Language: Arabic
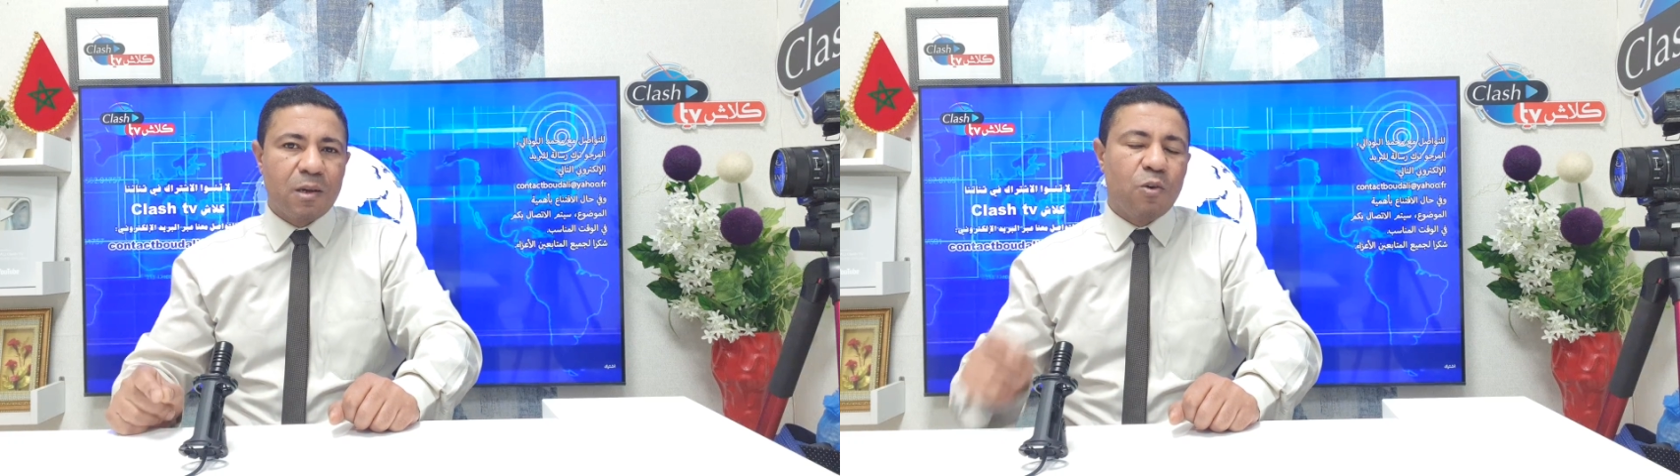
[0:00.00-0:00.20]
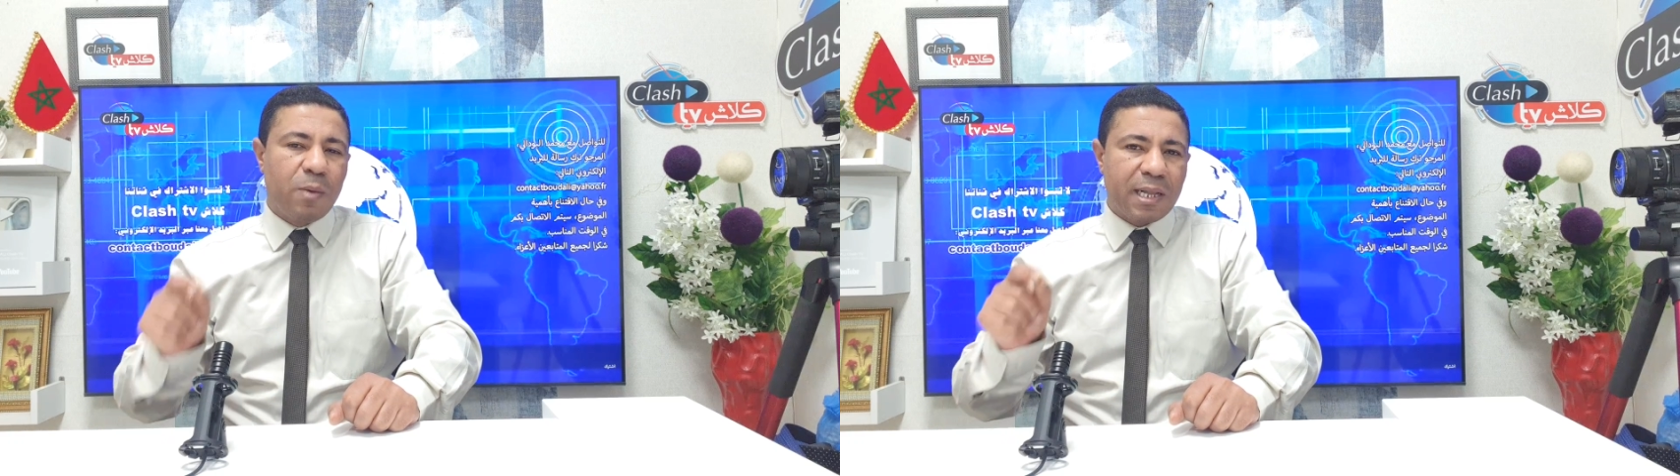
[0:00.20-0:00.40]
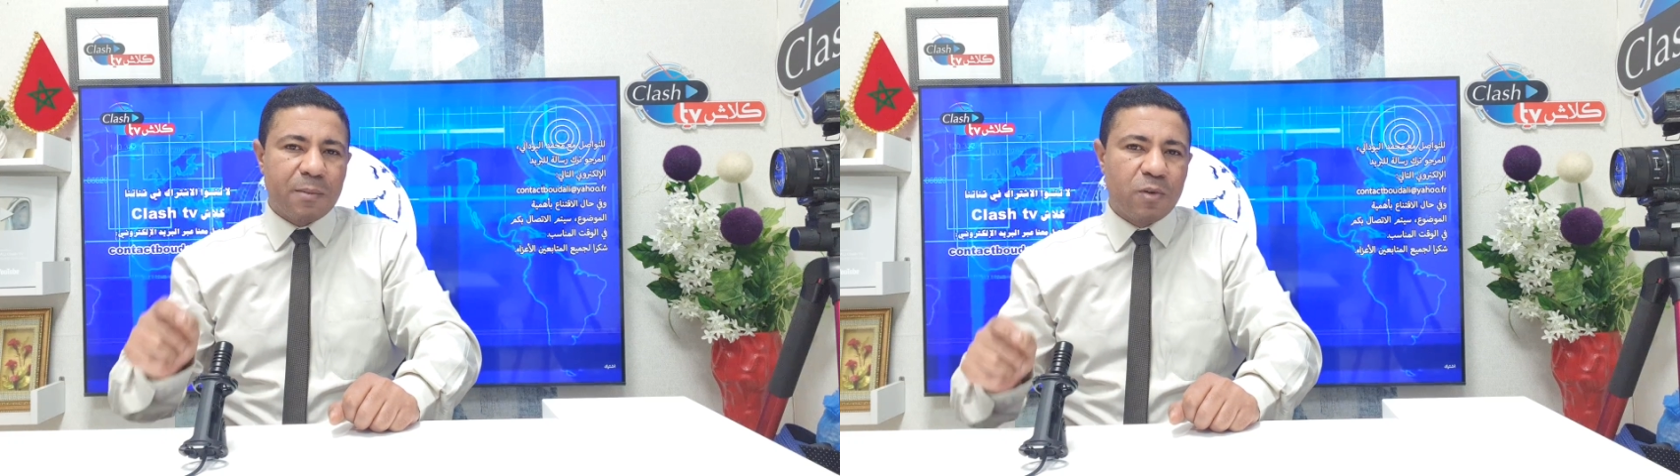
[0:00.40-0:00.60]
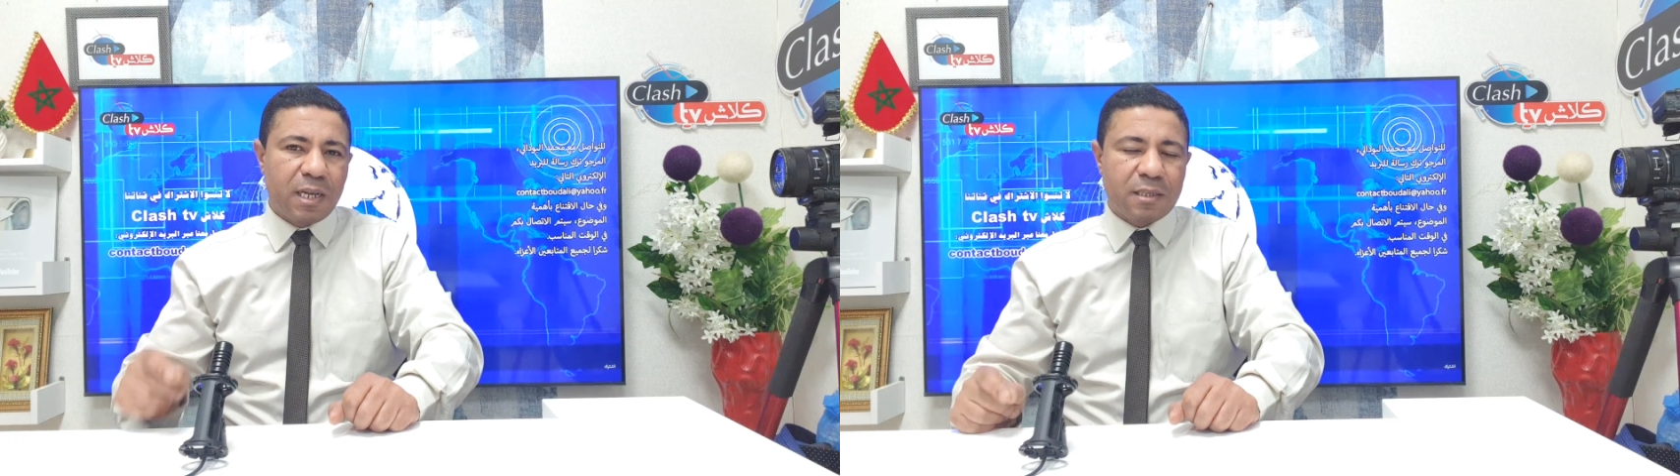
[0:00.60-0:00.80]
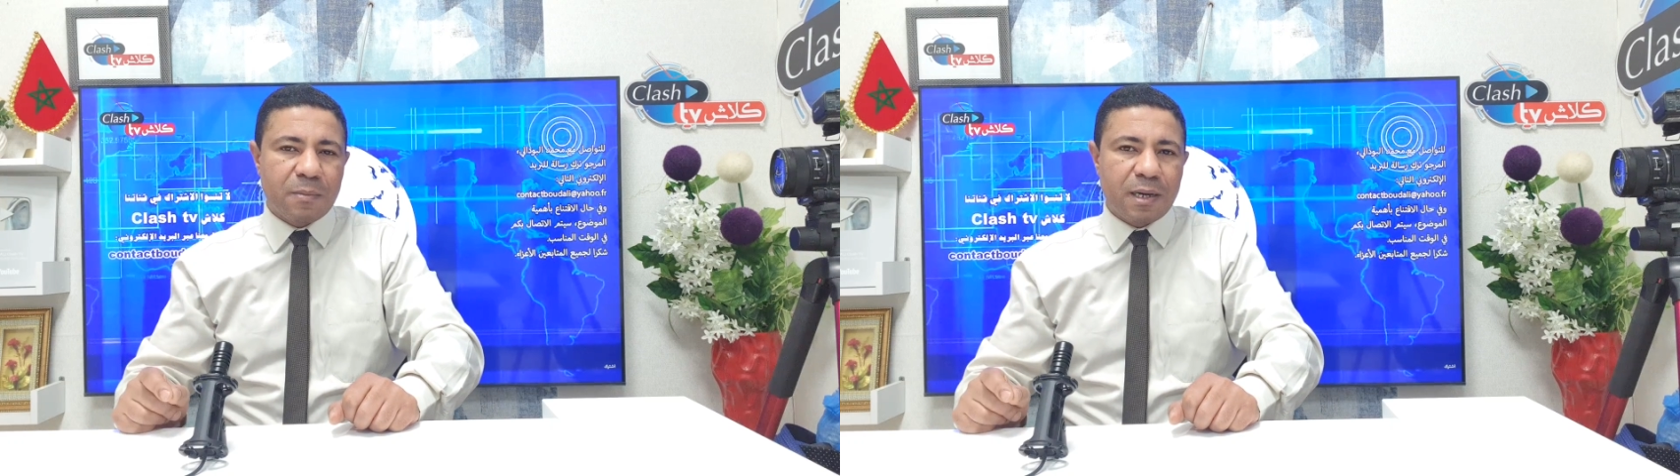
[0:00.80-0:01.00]
وبهذه
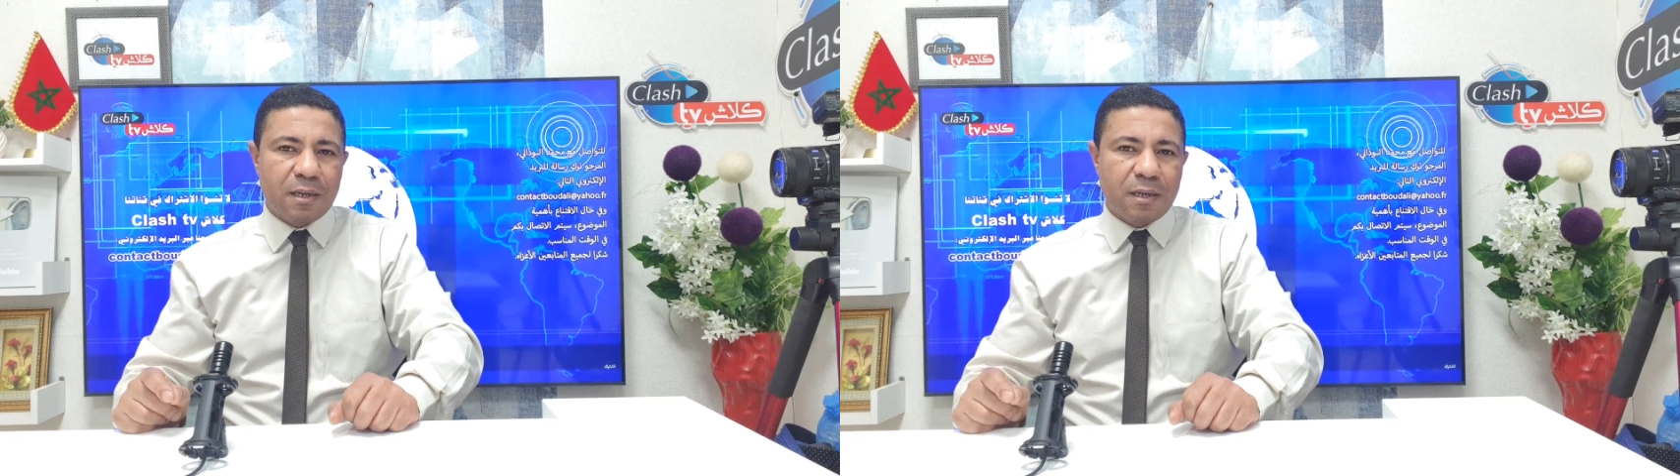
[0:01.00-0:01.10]
المناسبة